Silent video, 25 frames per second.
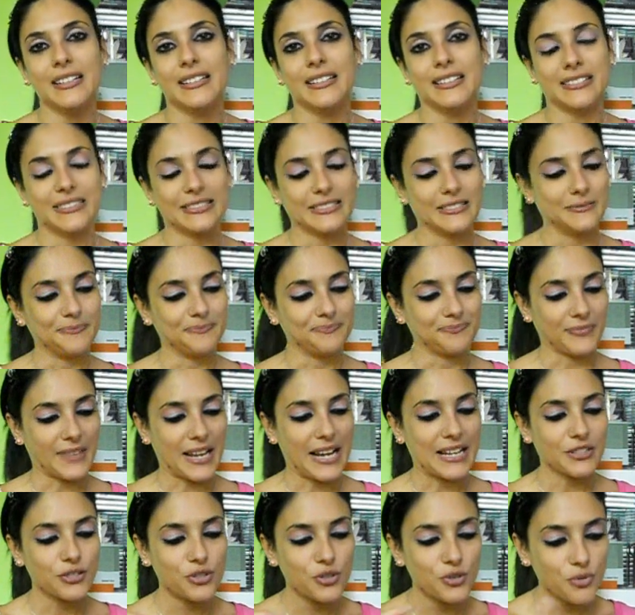ehm,
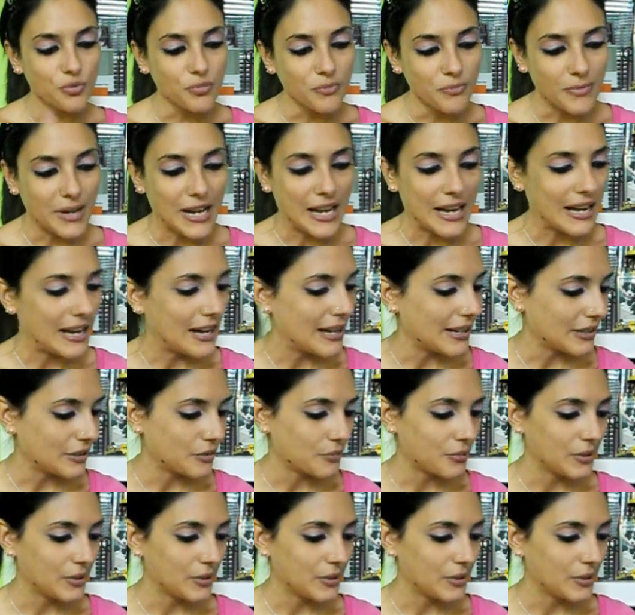a zoomare